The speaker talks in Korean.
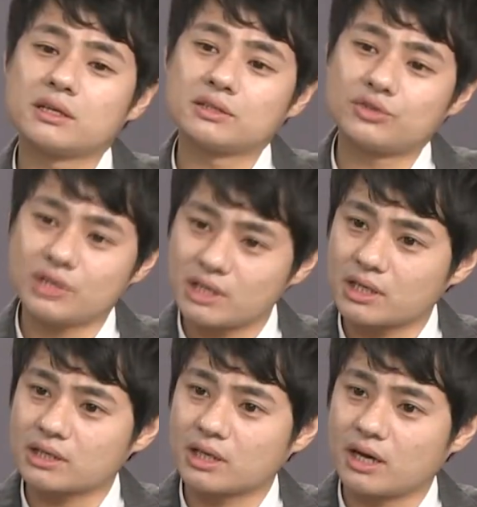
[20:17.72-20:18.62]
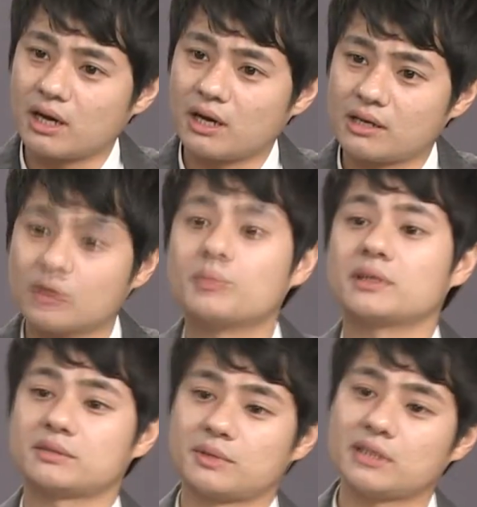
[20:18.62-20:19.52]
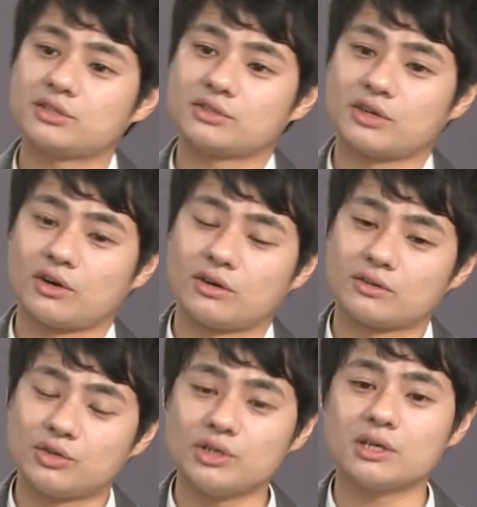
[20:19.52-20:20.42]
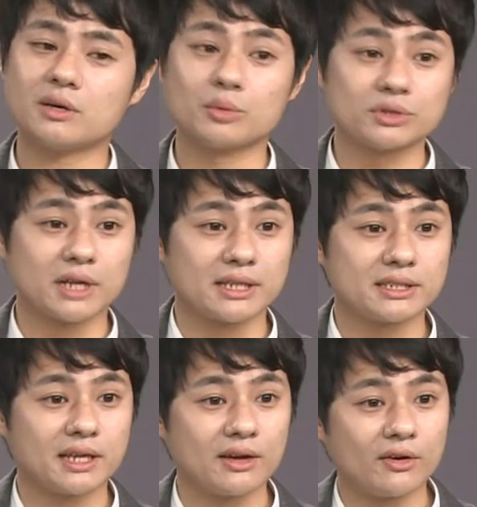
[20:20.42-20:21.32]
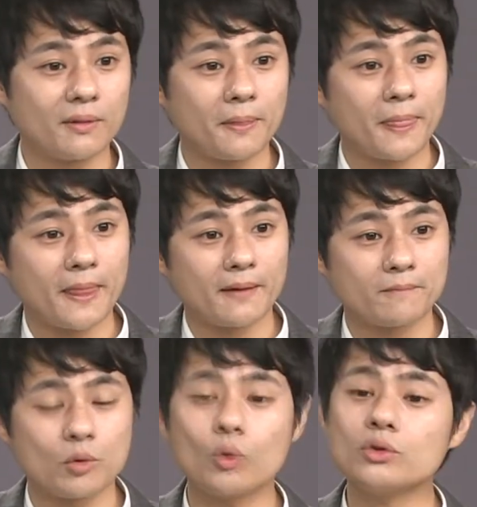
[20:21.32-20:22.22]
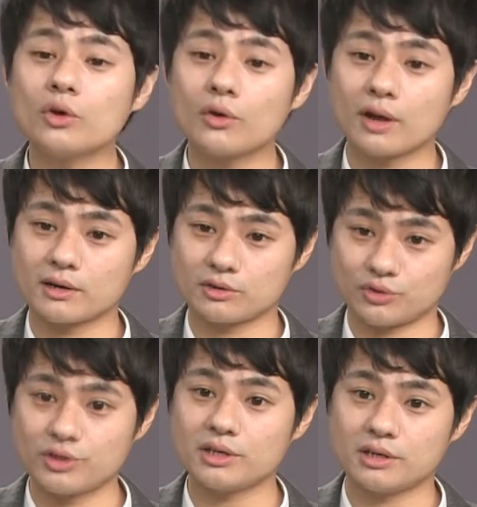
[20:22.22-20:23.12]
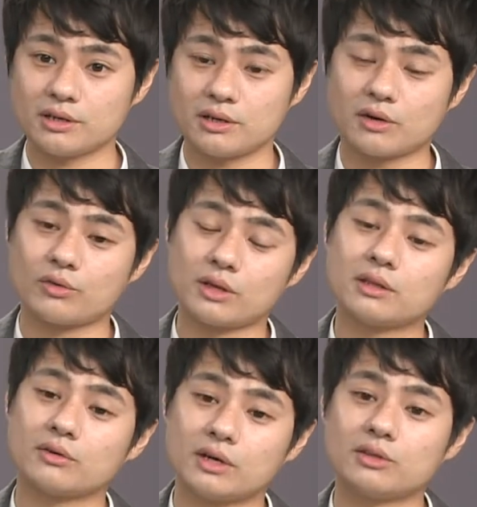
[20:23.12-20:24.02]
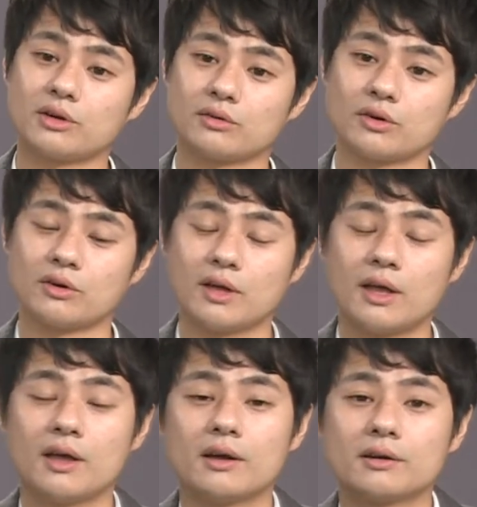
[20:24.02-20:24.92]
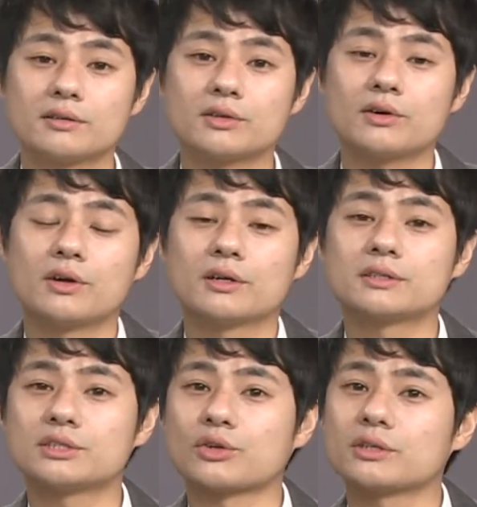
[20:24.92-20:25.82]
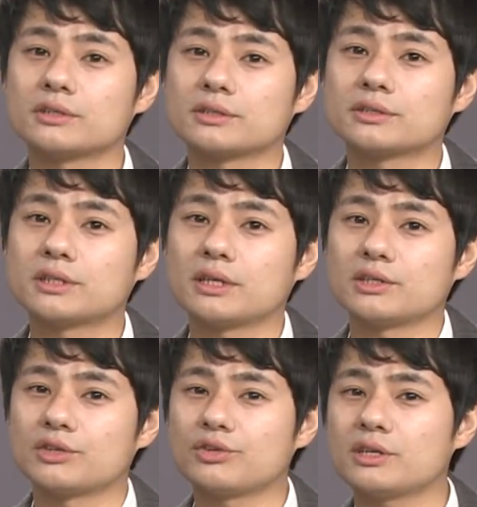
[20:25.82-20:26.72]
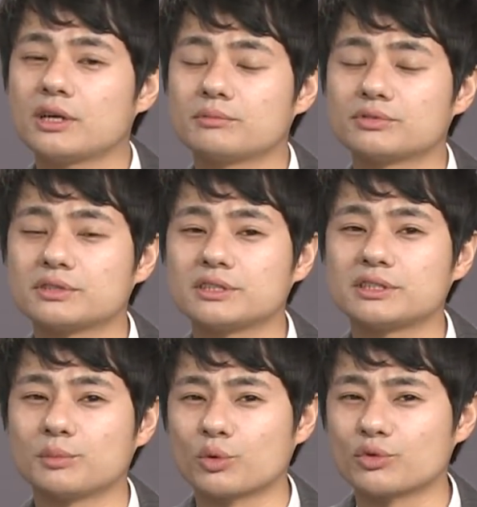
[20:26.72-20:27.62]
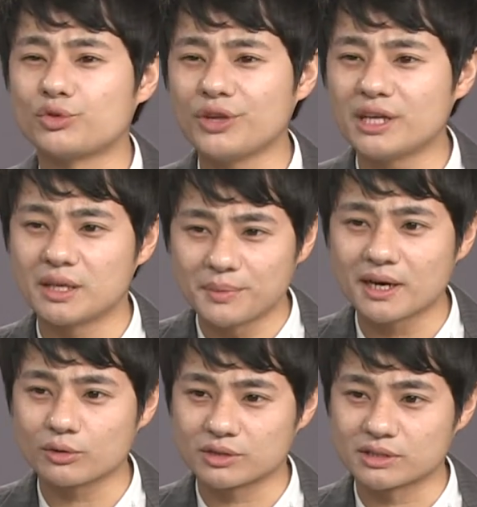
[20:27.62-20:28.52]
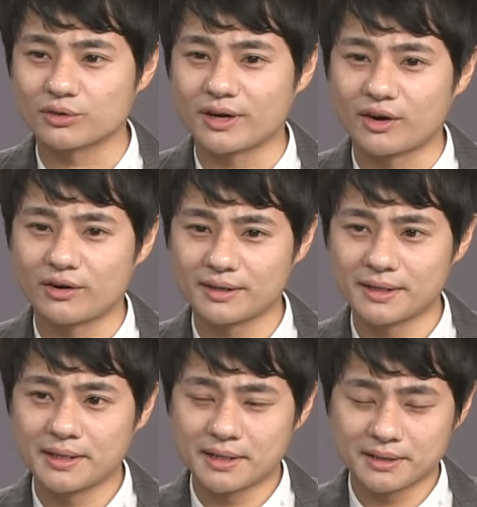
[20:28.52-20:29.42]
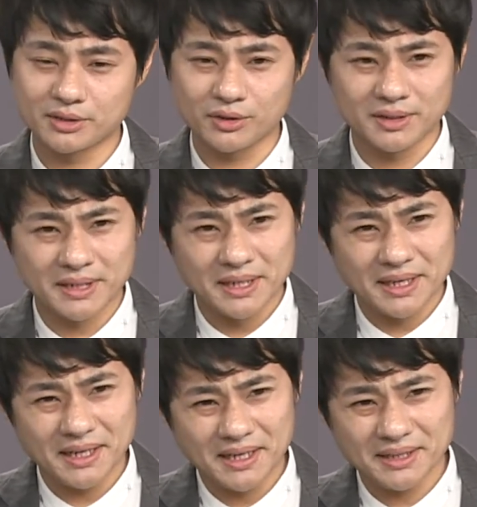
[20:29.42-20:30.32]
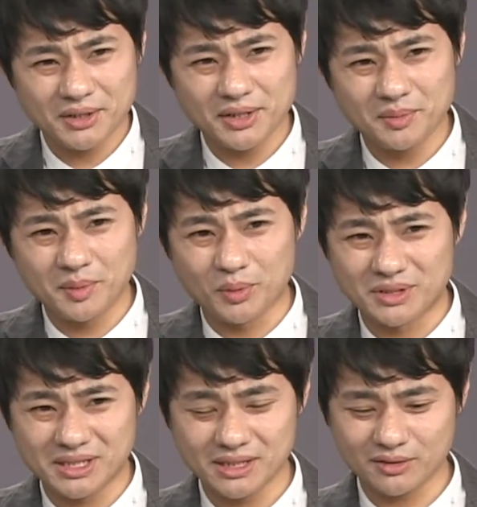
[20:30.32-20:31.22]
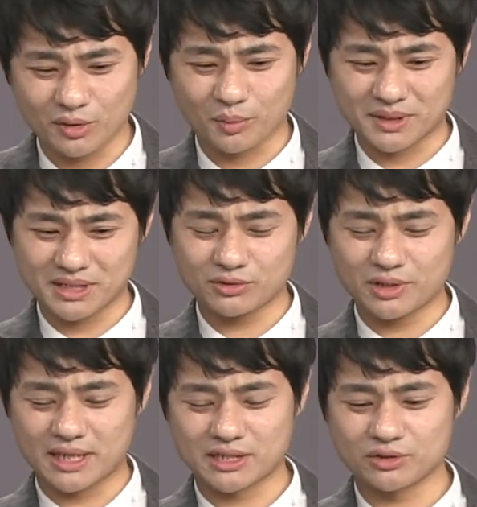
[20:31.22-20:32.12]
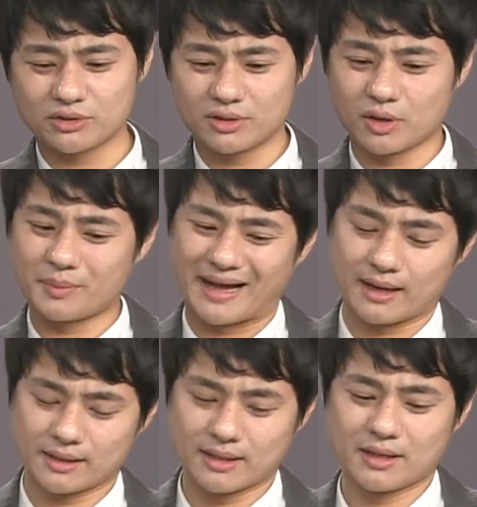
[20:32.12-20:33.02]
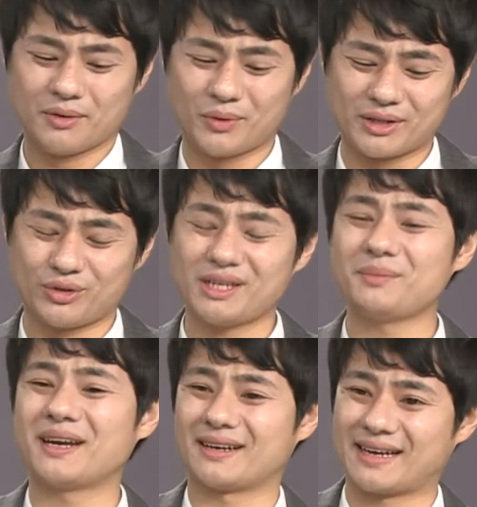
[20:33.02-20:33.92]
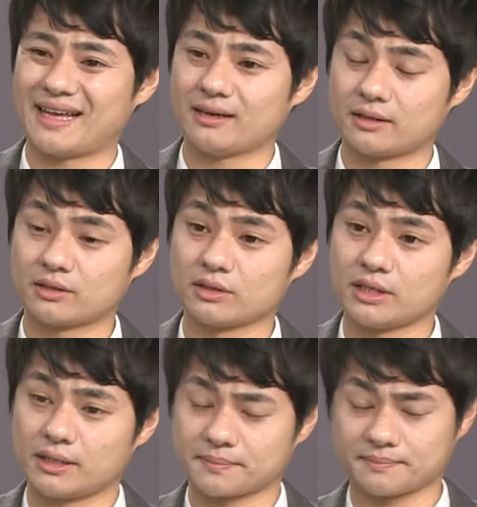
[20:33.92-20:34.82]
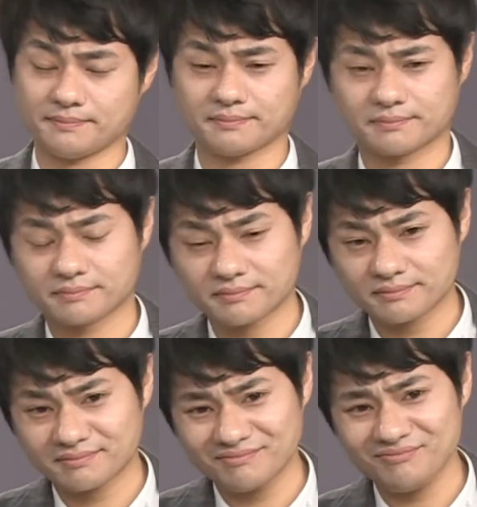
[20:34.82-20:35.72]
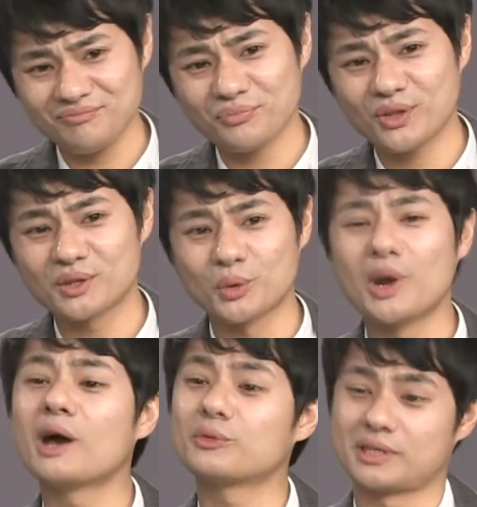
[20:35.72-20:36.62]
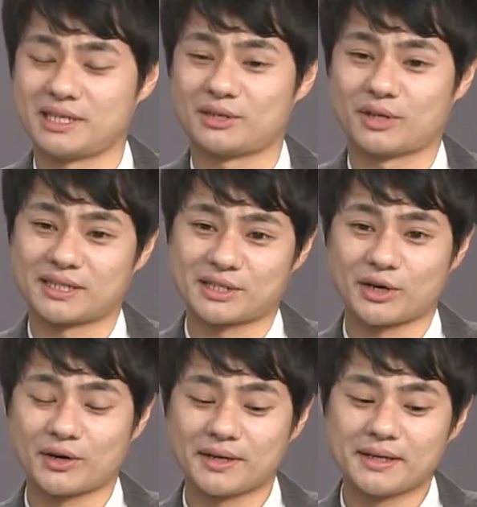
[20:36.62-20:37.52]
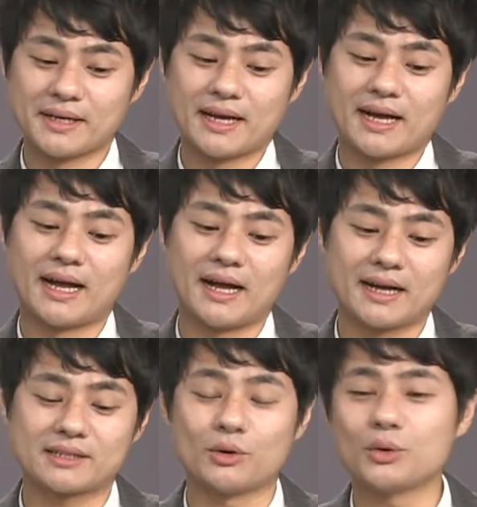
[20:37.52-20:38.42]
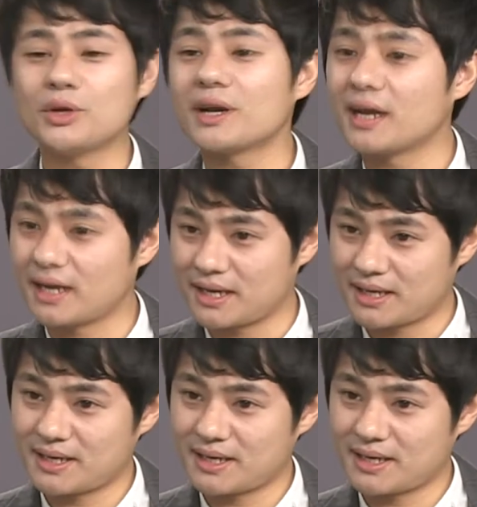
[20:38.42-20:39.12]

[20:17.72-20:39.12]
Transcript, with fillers: 얘는 튀기 같다 이런 말씀을 하셨어요. 튀기가 뭔지 아시나요? 혼혈아를 튀기라고 한다고 하더라고요. 그래서 근데 저는 그때 이제 튀기가 무슨 뜻인지 모르고 튀김이라고 들은 거예요. 그래서 아 튀김이 뭐지? 이러고 엄마 친구가 가시고 엄마 왜 튀김이라 그래? 그랬더니 놀라운 일이 일어났어요. 아그 혼혈아